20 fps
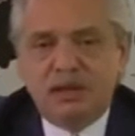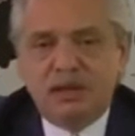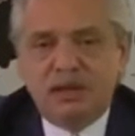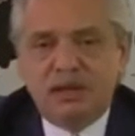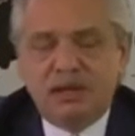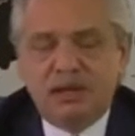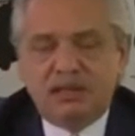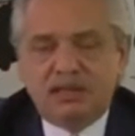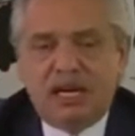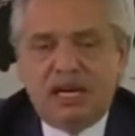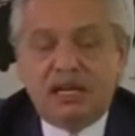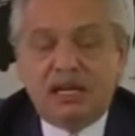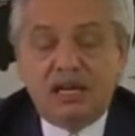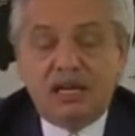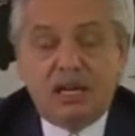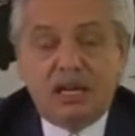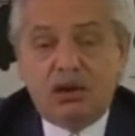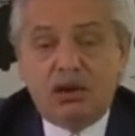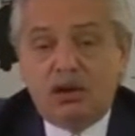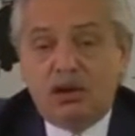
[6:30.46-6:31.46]
Ya en
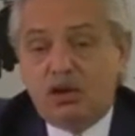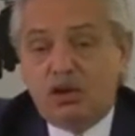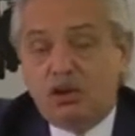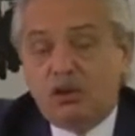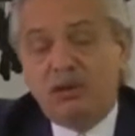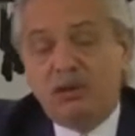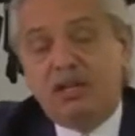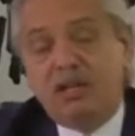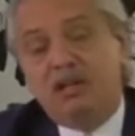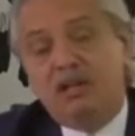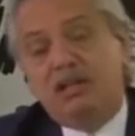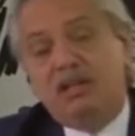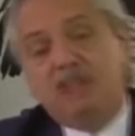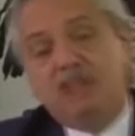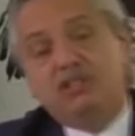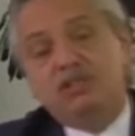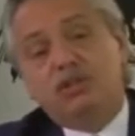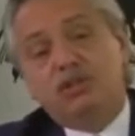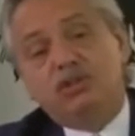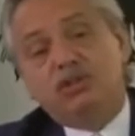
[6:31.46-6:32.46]
enero del
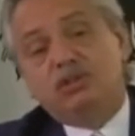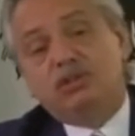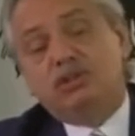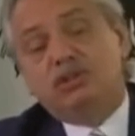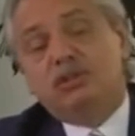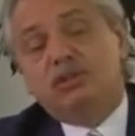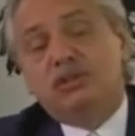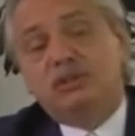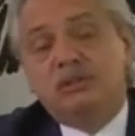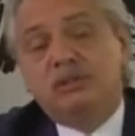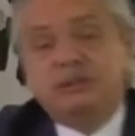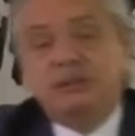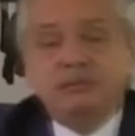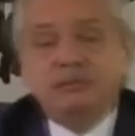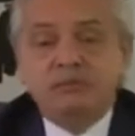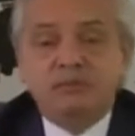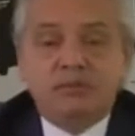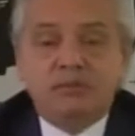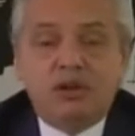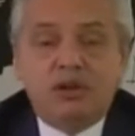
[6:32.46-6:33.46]
2018
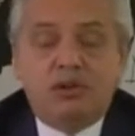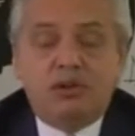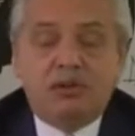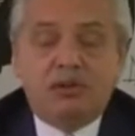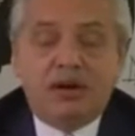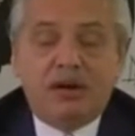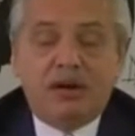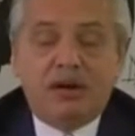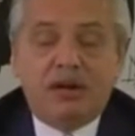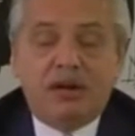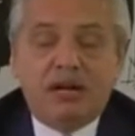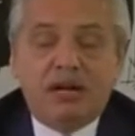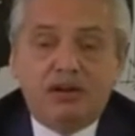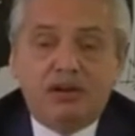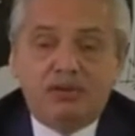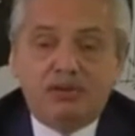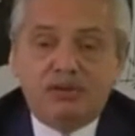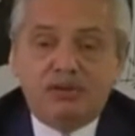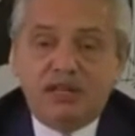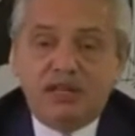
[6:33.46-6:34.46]
los mercados
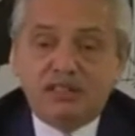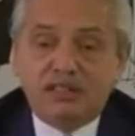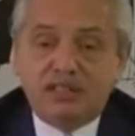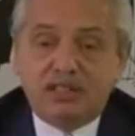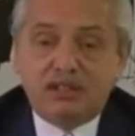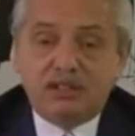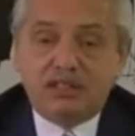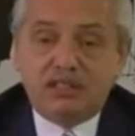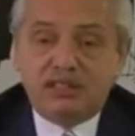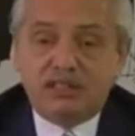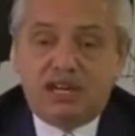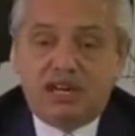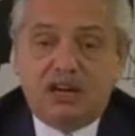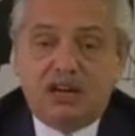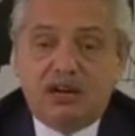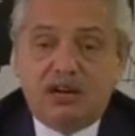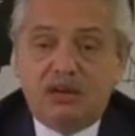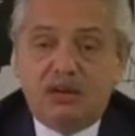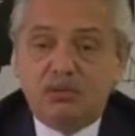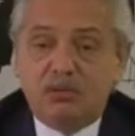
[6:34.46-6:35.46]
financieros se cerraron al
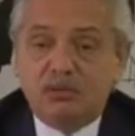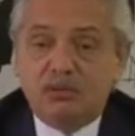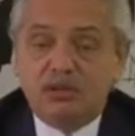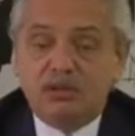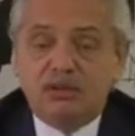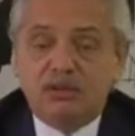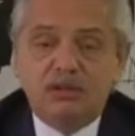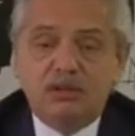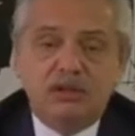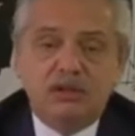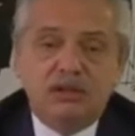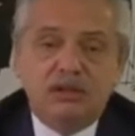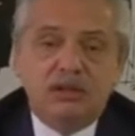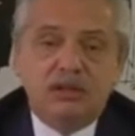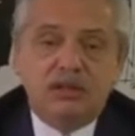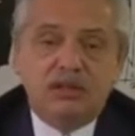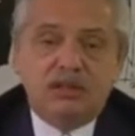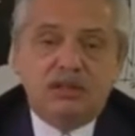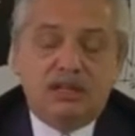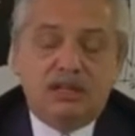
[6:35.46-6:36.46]
mundo
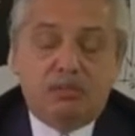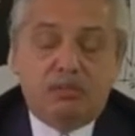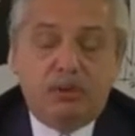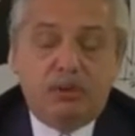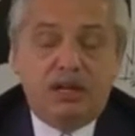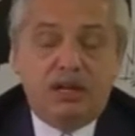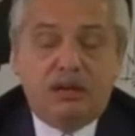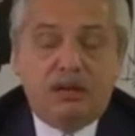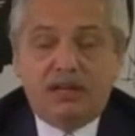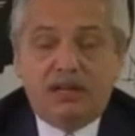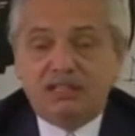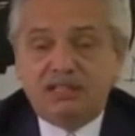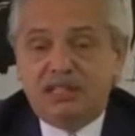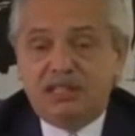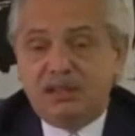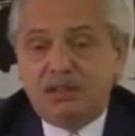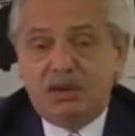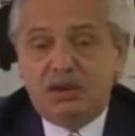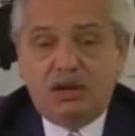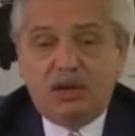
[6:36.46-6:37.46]
después de haberse
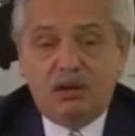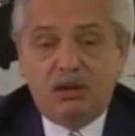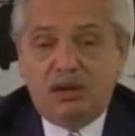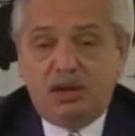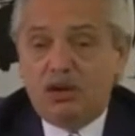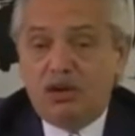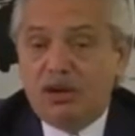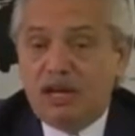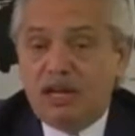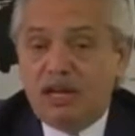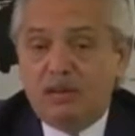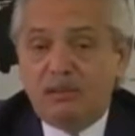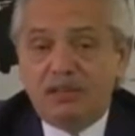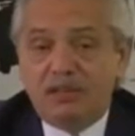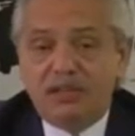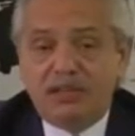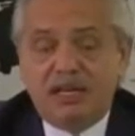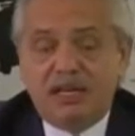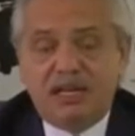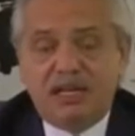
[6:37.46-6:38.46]
endeudado
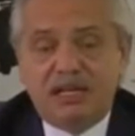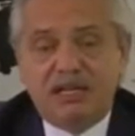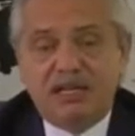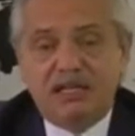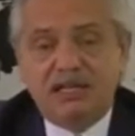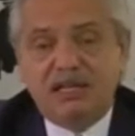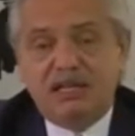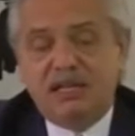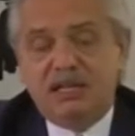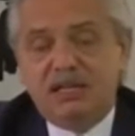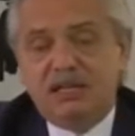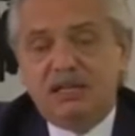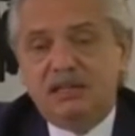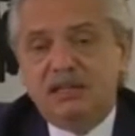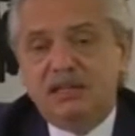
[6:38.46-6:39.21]
alocadamente la Argentina.